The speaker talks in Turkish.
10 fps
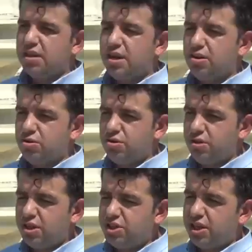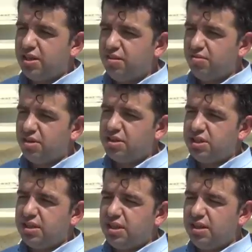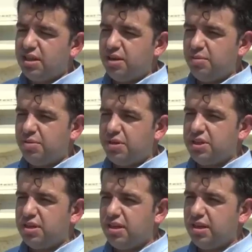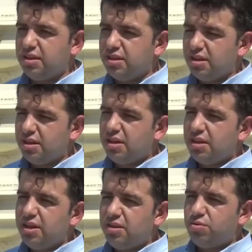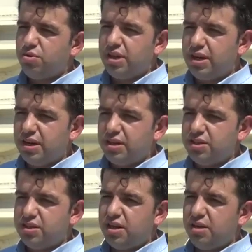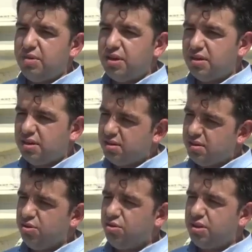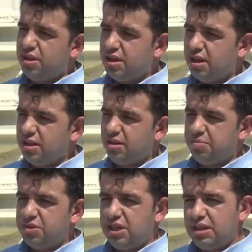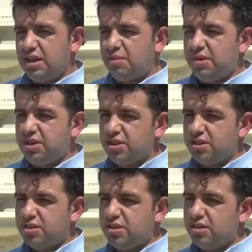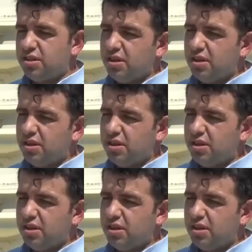karakolun önüne açık edip caddeyi taramaya başladılar. İlk vurulan arkadaşları hemen yoldan kaldırıp bir şekilde almaya çalıştık.